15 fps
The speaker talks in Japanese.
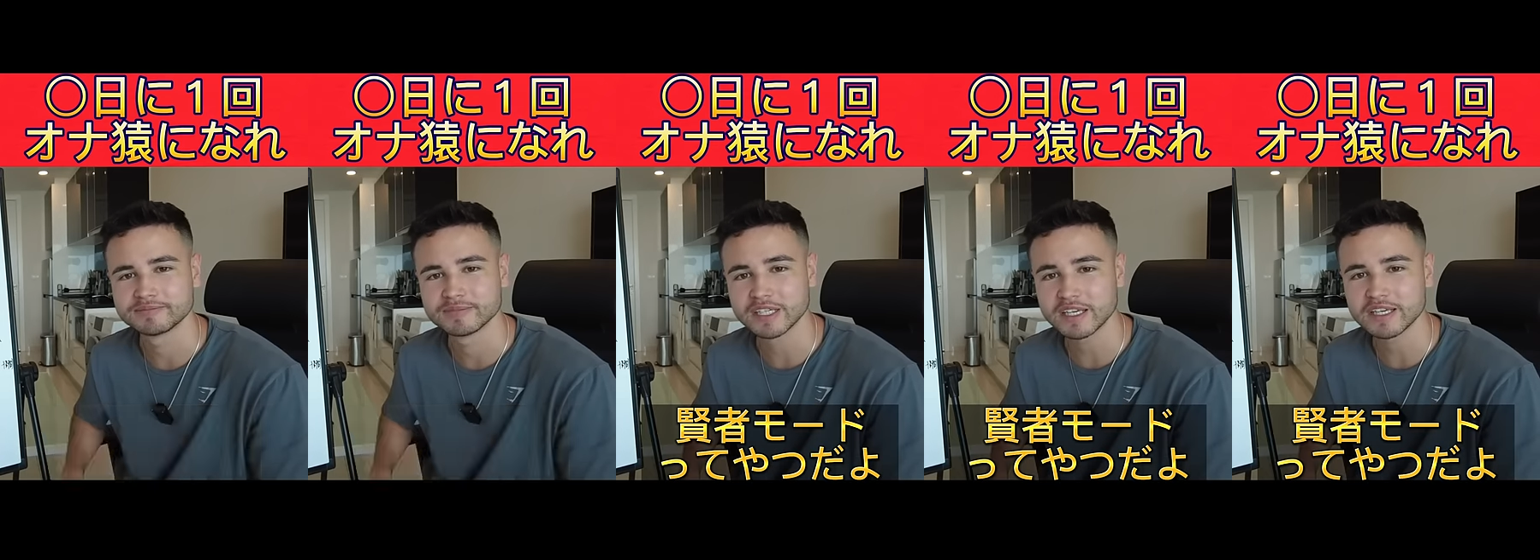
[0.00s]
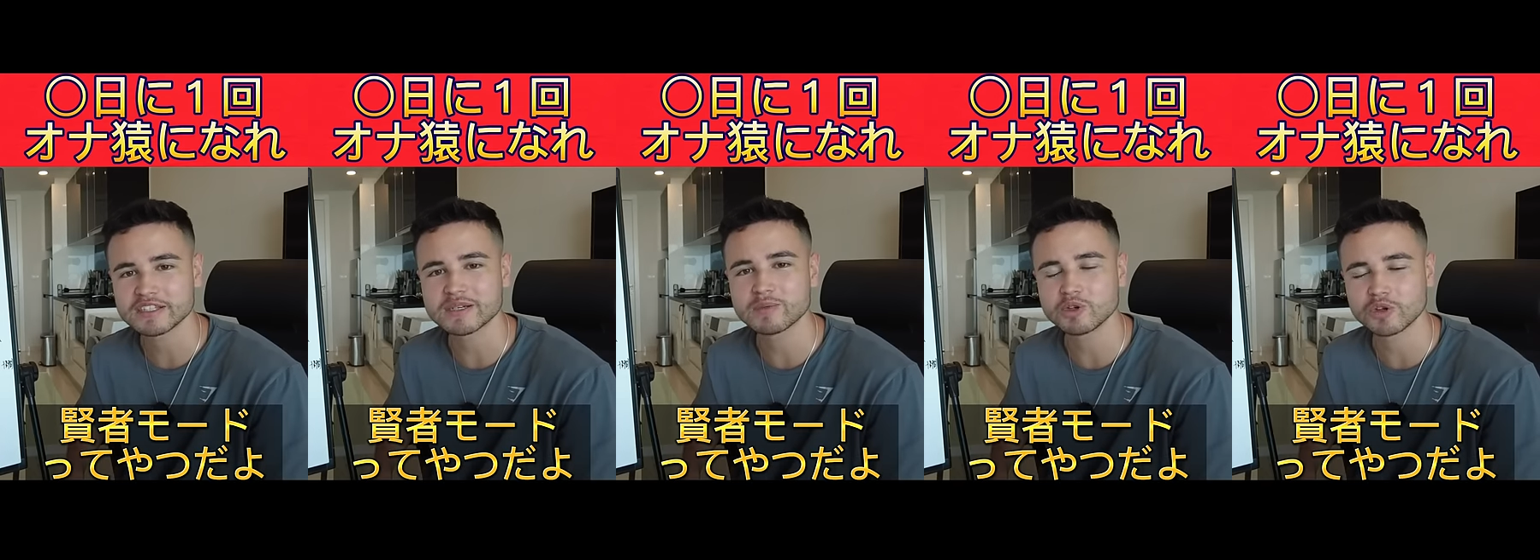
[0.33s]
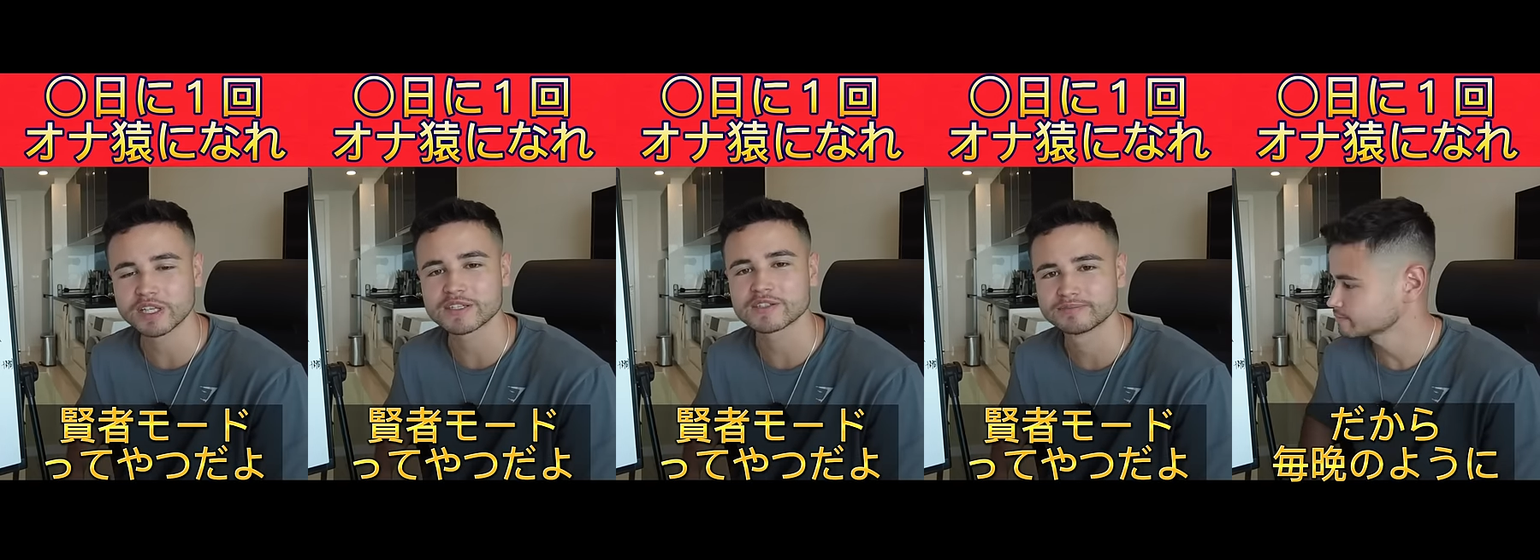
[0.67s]
ね賢者モードっ
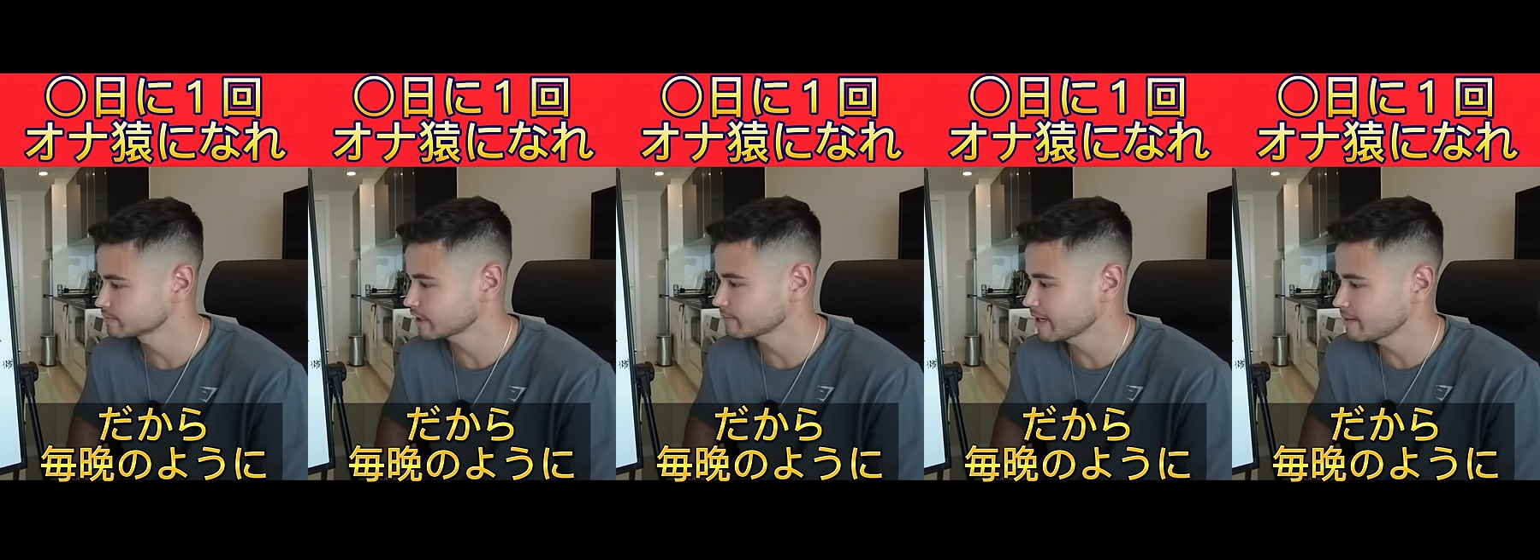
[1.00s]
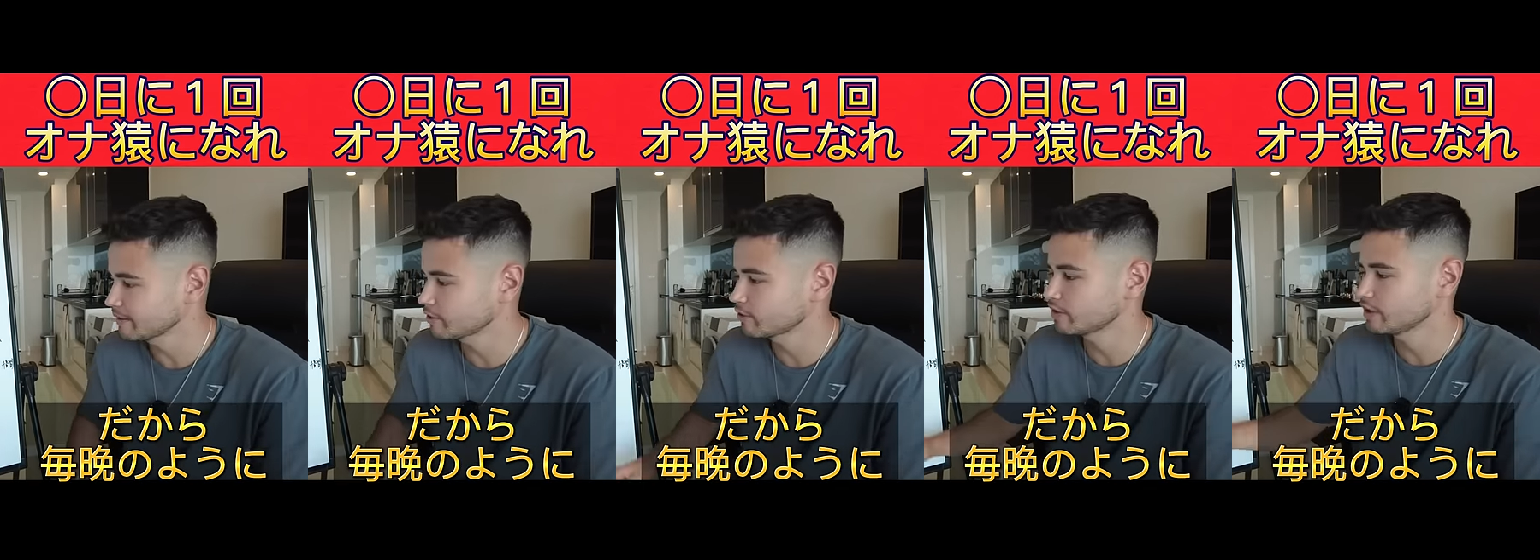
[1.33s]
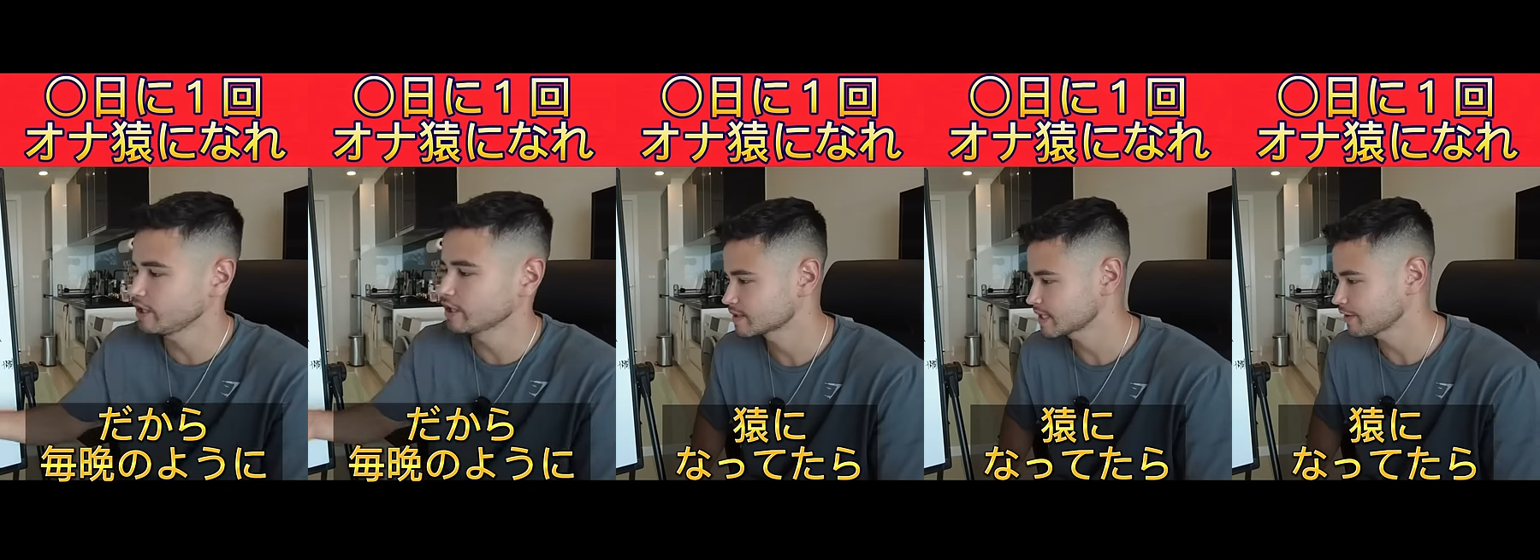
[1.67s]
てやつだから毎晩のよう
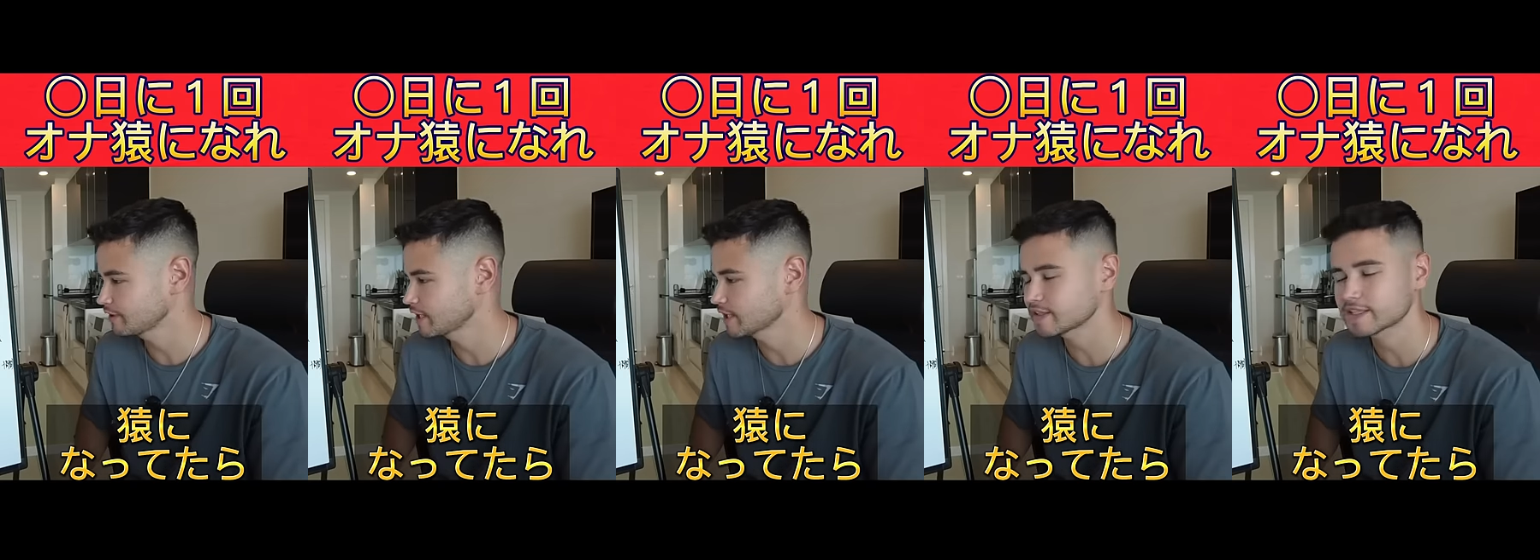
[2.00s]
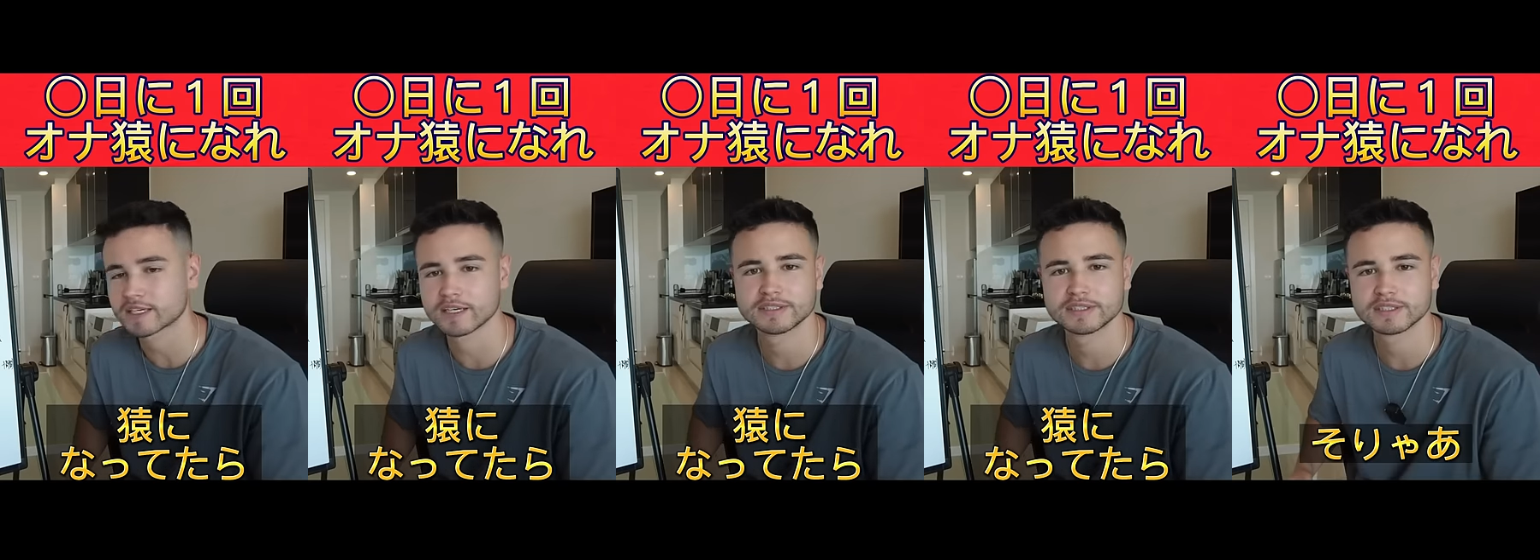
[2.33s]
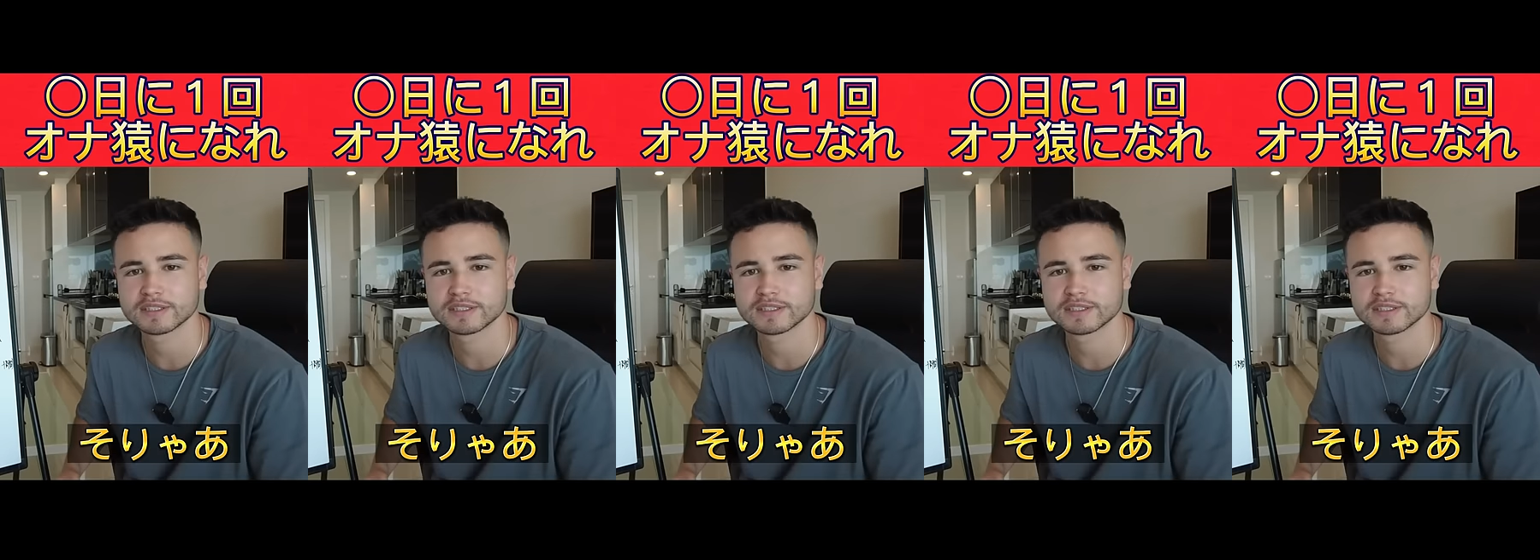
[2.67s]
に猿になってたら